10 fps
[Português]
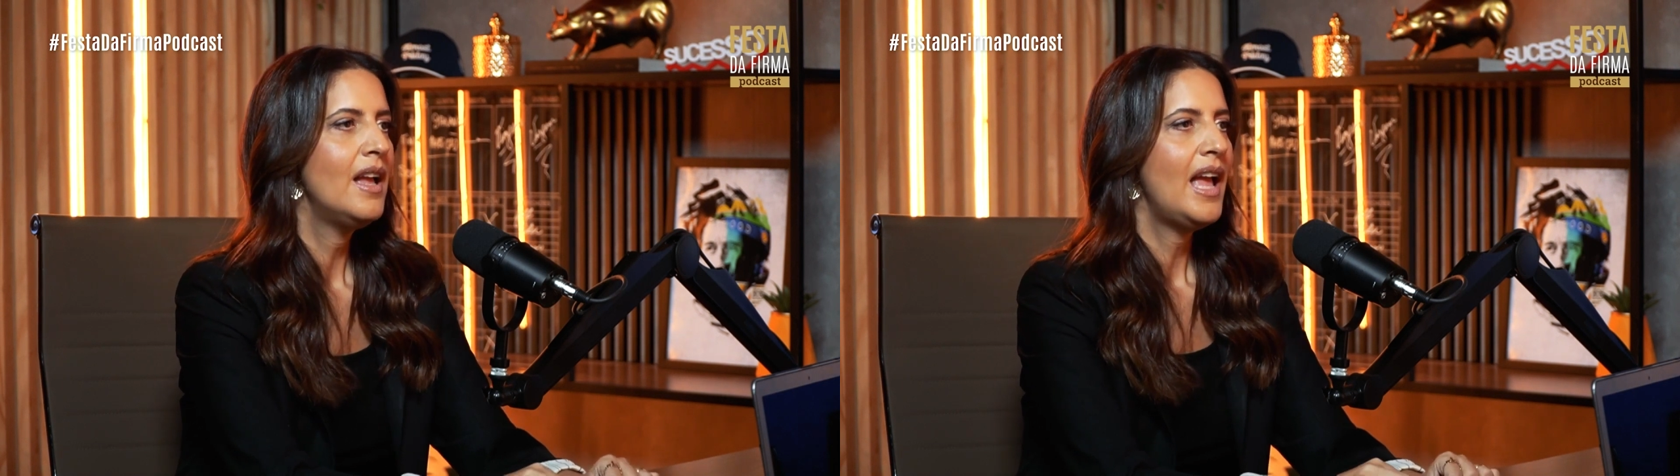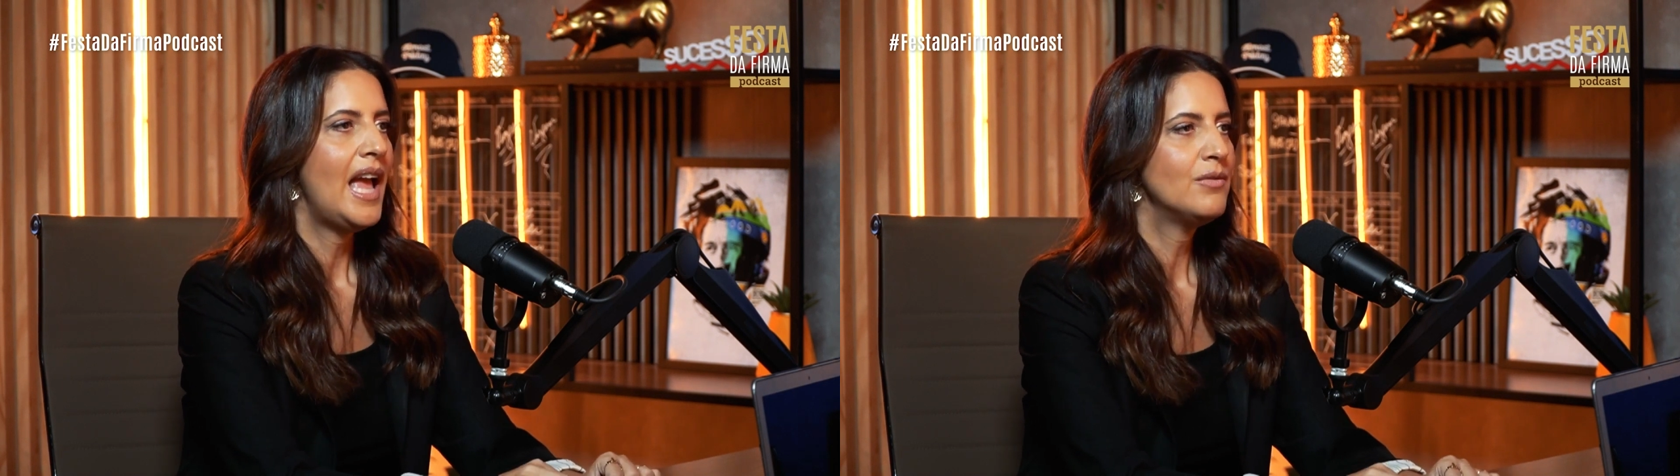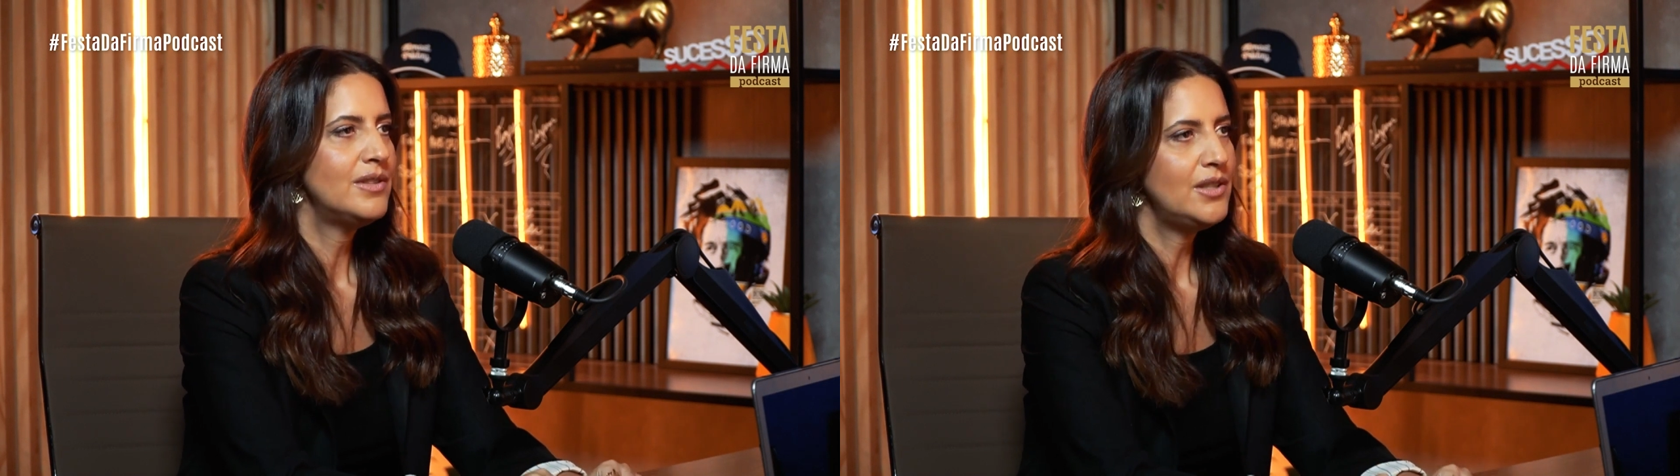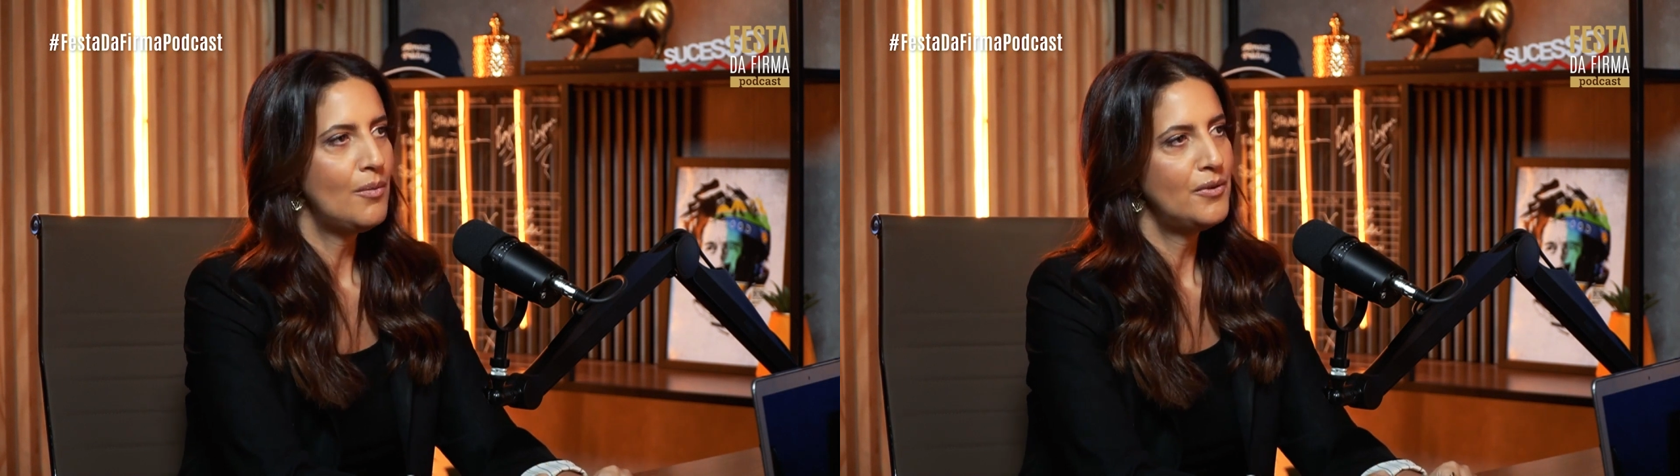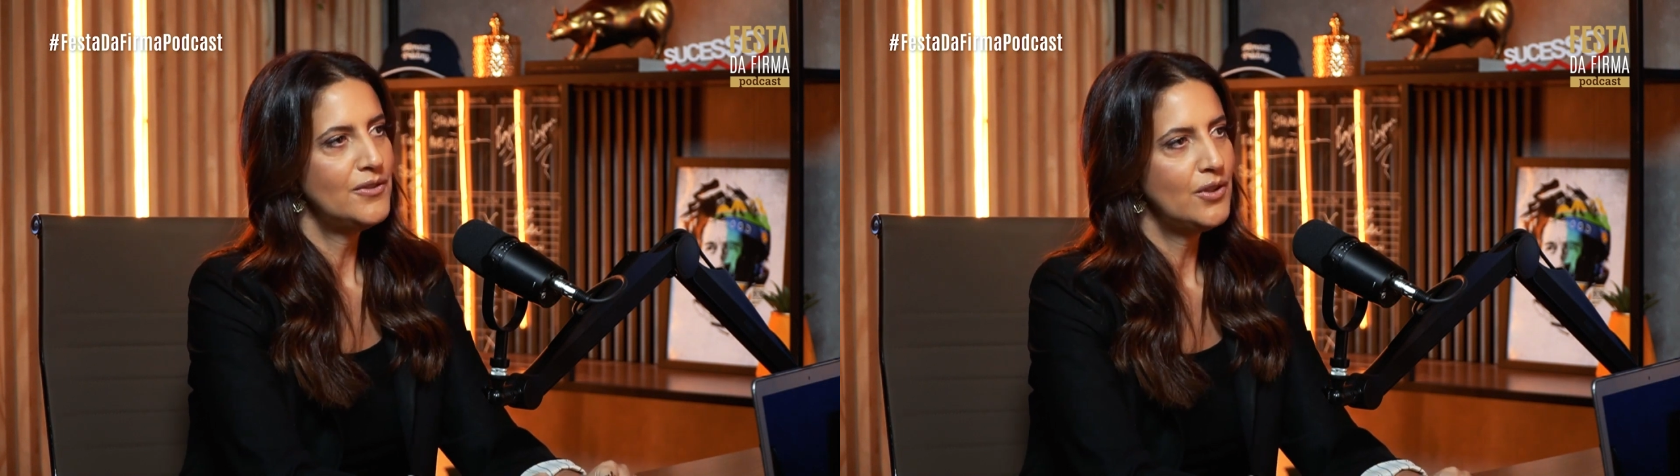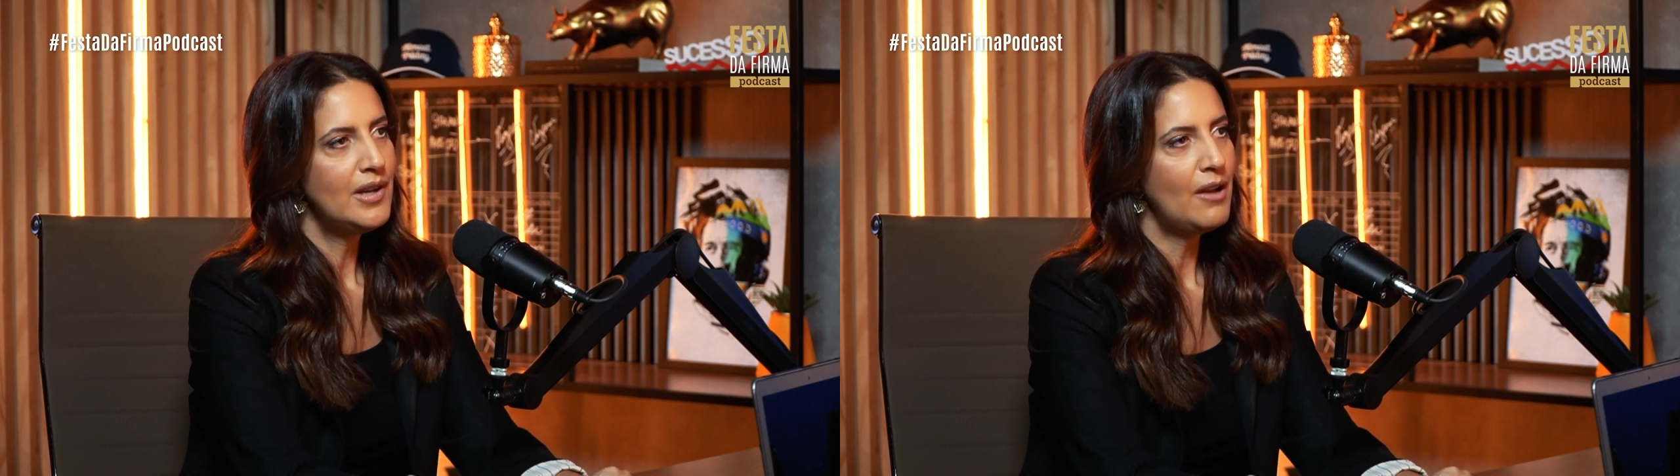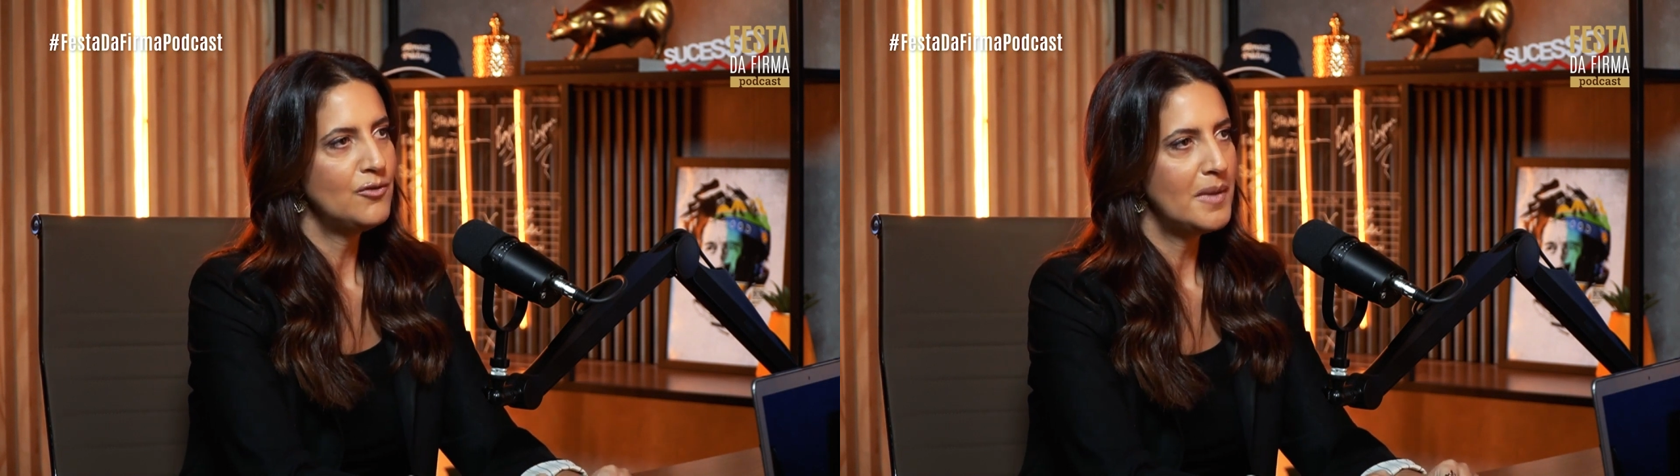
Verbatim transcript: é um CEO profissional de